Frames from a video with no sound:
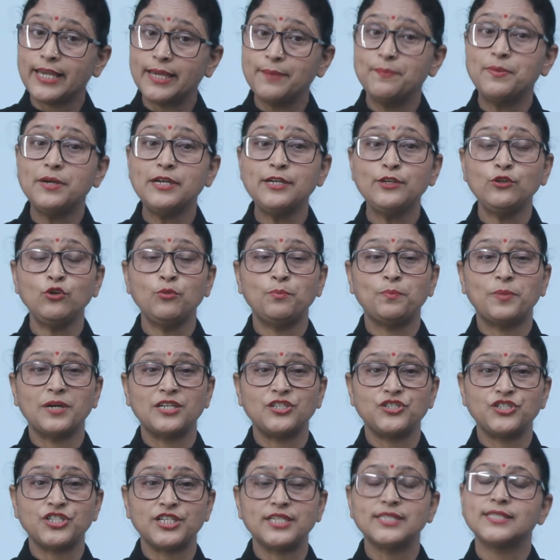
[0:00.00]
एबल टू
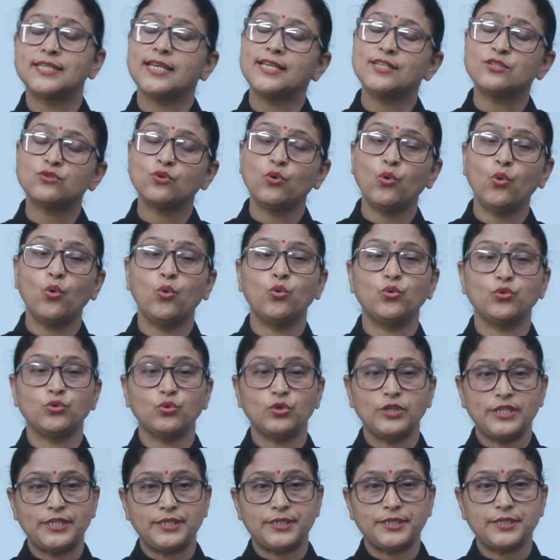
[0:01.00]
परचेज हिज ओन
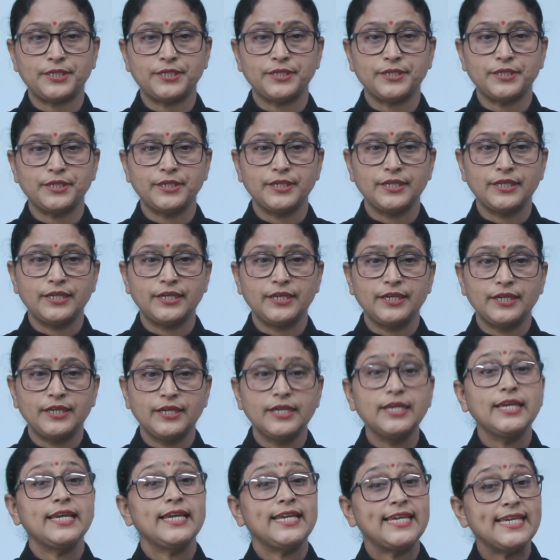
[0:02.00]
किट
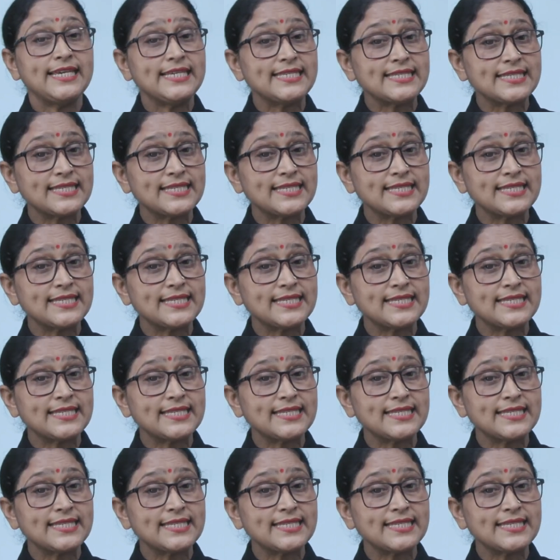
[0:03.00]
he